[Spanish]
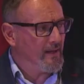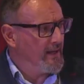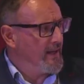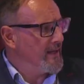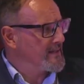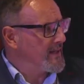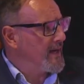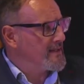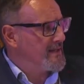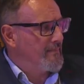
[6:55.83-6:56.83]
eh,
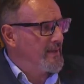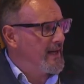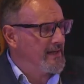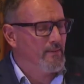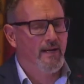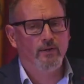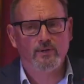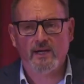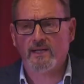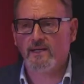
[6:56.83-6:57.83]
está siempre arriba en
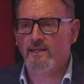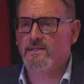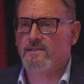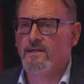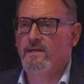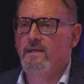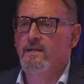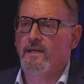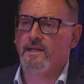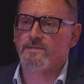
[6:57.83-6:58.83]
los rankings
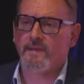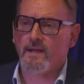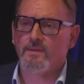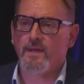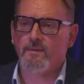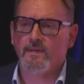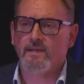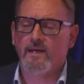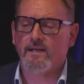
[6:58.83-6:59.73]
en esperanza de vida.